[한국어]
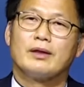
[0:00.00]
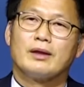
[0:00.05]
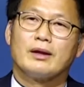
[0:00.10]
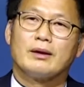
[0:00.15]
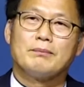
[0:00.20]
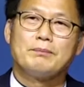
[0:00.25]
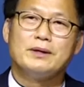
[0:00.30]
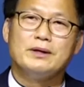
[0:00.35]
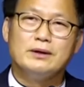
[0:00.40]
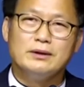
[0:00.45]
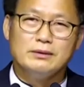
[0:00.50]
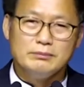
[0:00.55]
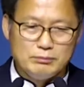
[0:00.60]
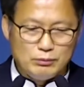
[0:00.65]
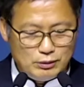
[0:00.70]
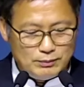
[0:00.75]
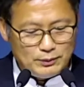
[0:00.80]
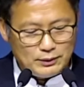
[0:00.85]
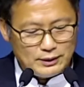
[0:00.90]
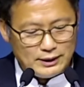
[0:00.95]
피는
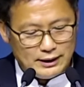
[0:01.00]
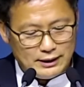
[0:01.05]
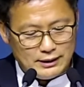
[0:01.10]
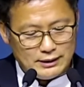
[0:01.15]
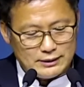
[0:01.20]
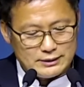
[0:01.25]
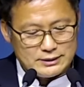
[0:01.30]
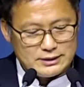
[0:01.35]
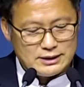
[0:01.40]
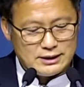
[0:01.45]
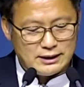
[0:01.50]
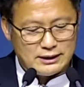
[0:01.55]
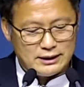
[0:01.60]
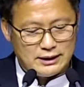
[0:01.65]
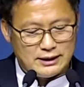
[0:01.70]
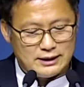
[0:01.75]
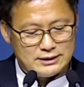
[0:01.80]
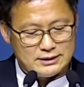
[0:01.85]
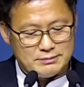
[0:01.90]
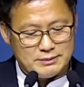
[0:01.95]
물보다 진하다
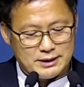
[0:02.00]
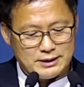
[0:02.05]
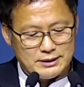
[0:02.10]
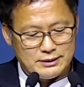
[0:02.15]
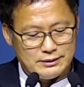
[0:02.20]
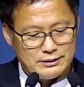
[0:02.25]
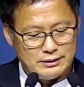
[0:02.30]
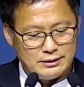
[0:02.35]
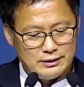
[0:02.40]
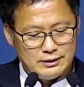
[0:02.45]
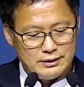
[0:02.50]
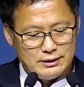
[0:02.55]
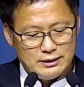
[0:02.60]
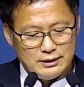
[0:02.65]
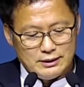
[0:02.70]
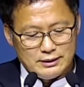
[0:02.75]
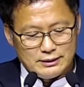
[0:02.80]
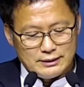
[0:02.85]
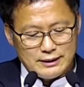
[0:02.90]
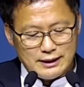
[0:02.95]
하지만은
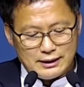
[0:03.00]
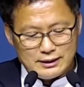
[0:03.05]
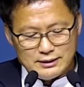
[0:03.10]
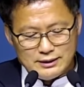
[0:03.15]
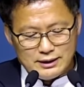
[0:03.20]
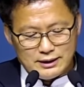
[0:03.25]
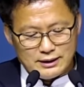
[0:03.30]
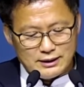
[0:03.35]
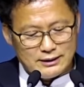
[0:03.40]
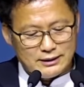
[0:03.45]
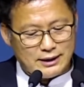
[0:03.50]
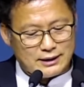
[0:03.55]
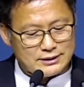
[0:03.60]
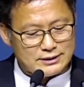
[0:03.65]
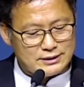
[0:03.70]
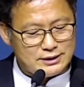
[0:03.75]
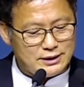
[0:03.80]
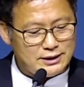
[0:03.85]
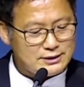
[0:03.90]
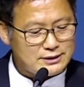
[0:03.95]
나를 향한
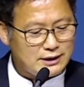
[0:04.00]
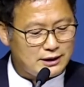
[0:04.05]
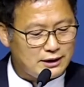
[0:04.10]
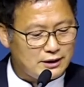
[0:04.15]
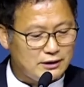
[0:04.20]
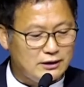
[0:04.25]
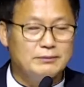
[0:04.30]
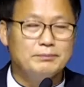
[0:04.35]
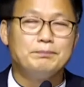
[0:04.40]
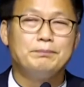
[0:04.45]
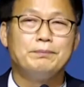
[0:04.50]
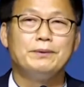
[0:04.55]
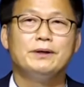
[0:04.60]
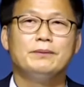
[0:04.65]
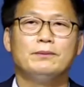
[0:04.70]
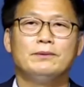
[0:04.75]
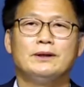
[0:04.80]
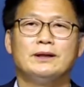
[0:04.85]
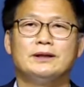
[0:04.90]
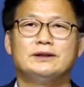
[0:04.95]
당신의 사랑은
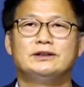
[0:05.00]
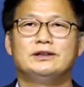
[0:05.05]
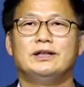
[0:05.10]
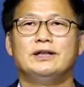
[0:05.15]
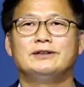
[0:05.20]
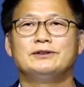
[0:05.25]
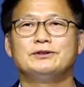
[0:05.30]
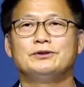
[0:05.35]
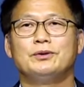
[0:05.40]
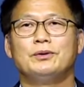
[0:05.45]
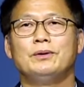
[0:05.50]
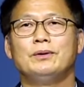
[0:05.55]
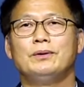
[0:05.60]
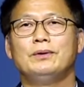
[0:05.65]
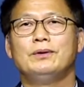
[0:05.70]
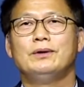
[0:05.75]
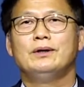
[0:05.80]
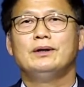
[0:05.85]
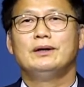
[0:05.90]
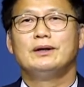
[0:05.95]
피보다 진했소.
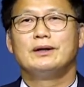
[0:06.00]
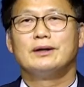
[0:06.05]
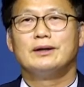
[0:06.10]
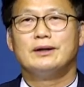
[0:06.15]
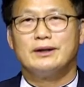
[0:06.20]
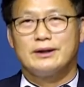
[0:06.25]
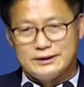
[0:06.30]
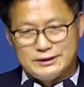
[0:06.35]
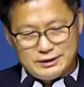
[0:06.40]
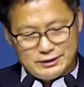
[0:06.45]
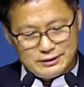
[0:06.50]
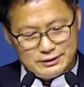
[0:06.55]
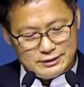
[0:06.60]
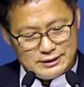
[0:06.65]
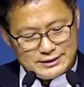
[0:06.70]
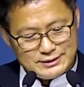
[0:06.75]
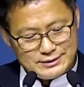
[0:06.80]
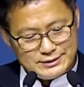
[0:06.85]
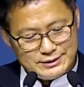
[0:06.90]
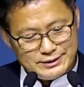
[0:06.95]
그렇게
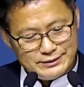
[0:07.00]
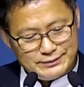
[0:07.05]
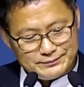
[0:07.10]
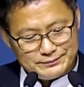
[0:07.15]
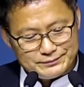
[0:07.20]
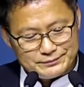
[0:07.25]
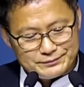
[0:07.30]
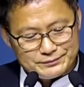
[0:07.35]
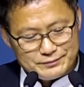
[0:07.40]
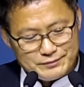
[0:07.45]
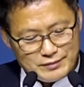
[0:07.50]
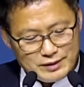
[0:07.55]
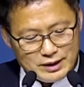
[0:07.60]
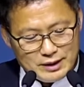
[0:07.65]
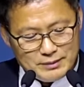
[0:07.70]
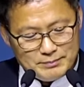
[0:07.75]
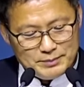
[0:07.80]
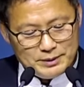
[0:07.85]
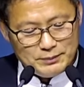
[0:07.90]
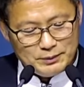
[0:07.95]
적어놨어요.
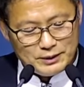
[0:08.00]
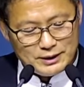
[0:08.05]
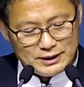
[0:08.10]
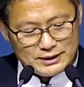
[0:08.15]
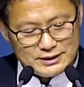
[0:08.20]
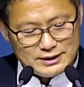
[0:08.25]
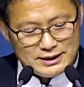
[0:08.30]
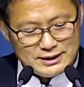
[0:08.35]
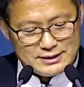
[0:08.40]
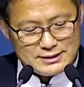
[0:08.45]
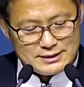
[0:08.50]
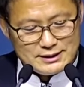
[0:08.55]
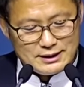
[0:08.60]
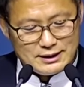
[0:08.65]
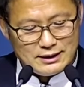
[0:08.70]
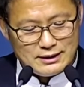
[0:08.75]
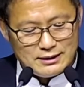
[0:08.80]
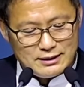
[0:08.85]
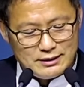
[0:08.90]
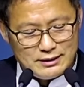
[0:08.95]
피보다 진한
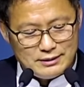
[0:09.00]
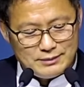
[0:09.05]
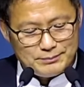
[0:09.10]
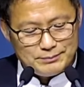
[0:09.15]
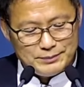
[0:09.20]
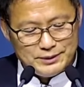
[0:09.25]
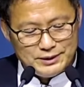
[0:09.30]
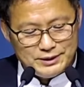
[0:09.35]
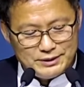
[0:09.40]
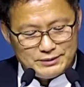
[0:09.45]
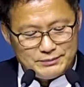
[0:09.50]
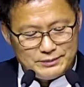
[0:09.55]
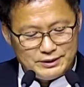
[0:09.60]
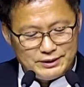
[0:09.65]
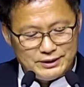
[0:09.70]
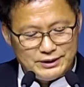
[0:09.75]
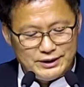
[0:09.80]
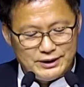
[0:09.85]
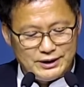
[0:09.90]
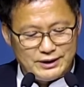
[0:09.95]
사랑, 믿음,
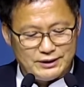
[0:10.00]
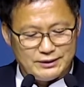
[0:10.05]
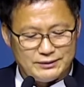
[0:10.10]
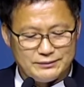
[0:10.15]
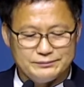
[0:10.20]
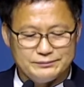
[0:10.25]
의리.